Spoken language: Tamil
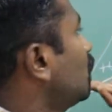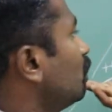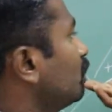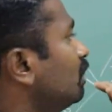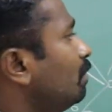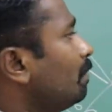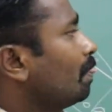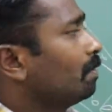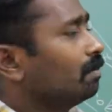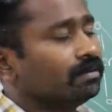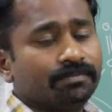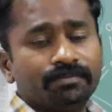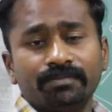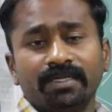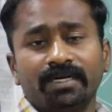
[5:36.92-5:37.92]
அவ்வளோதான்
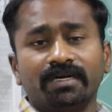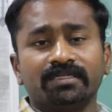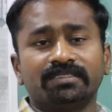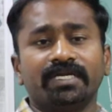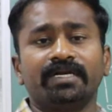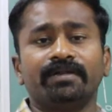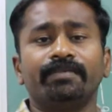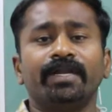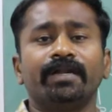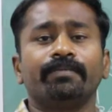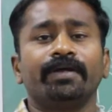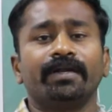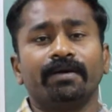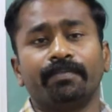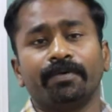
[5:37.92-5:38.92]
ரெண்டு சைடுமே
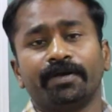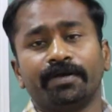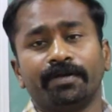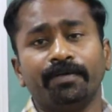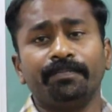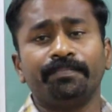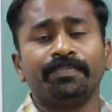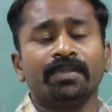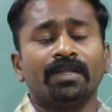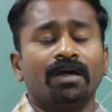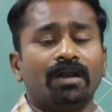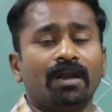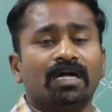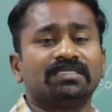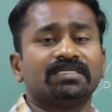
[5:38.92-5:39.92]
நம்ம என்ன பண்ணிட்டோம்
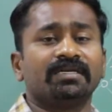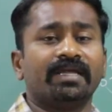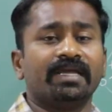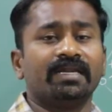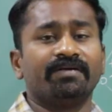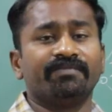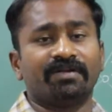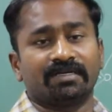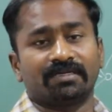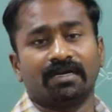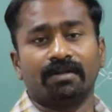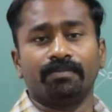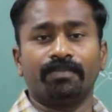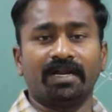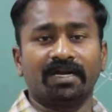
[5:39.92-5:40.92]
லாஸ் அண்ட் கெயின் ஆஃப்
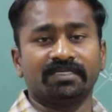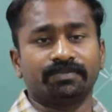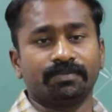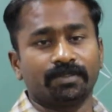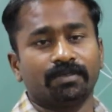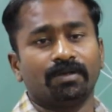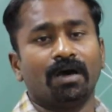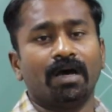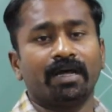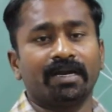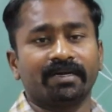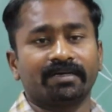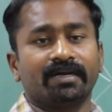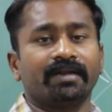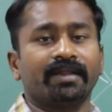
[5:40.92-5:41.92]
எலக்ட்ரானை பேலன்ஸ் பண்ணிட்டோம் ஆறு
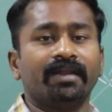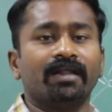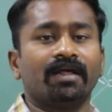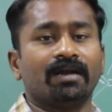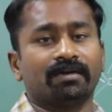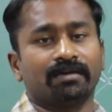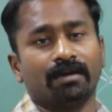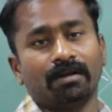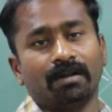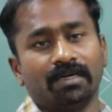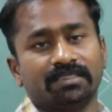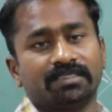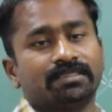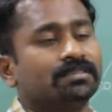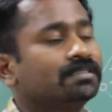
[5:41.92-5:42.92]
எலக்ட்ரான் கெயின் ஆறு எலக்ட்ரான்
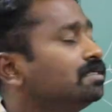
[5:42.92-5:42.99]
லாஸ்